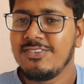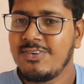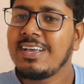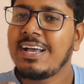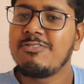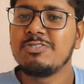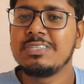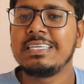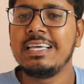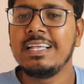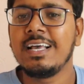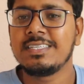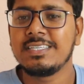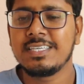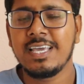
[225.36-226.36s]
যদি কারো
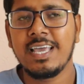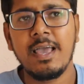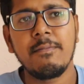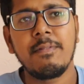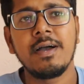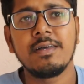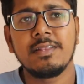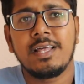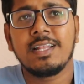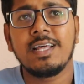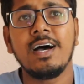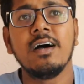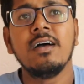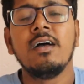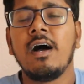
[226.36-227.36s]
স্কিল আছে যে হ্যাঁ দাদা